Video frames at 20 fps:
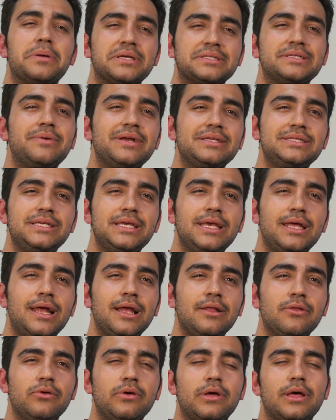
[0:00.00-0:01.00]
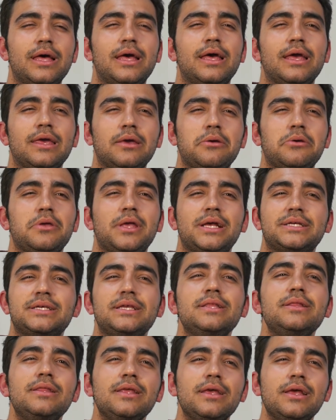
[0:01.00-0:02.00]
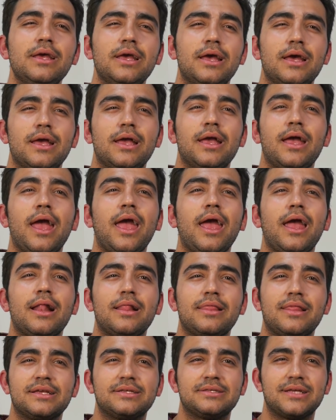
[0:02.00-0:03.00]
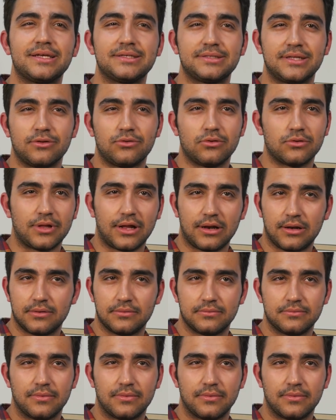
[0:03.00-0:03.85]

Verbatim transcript: pasar bachillerato que yo ya sentí el desastre total.